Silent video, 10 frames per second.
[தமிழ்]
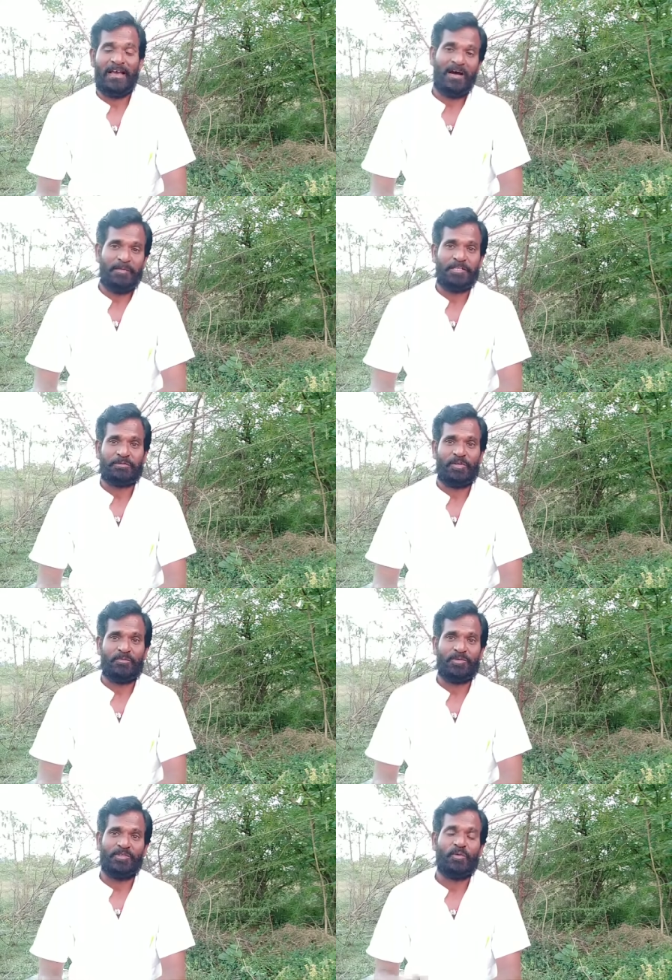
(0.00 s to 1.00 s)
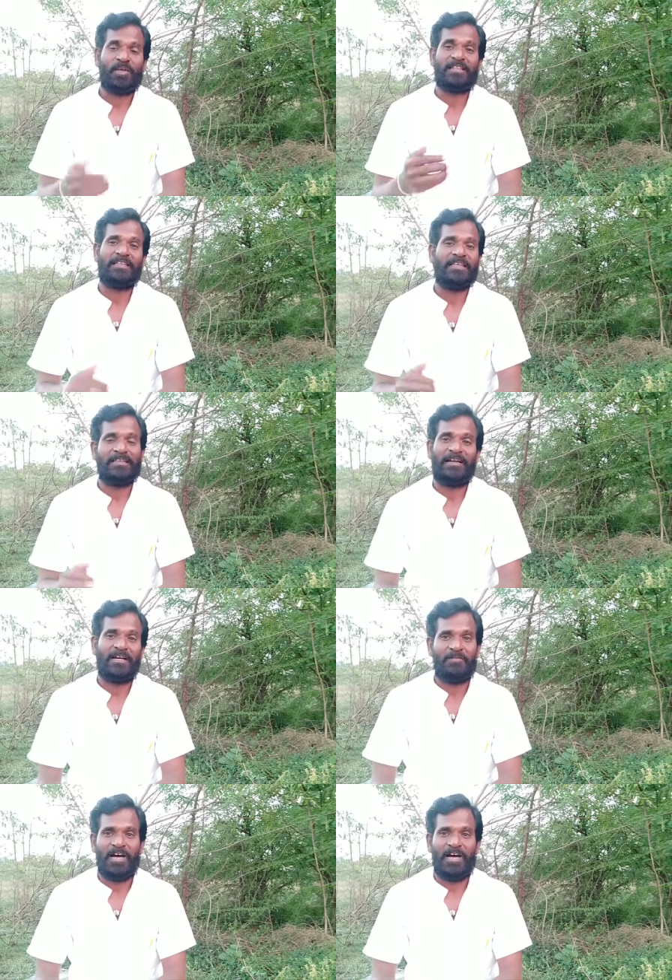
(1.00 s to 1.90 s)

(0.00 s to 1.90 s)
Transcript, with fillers: அப்படின்னு சொல்லும் போது உலகத்துல எந்த நாடு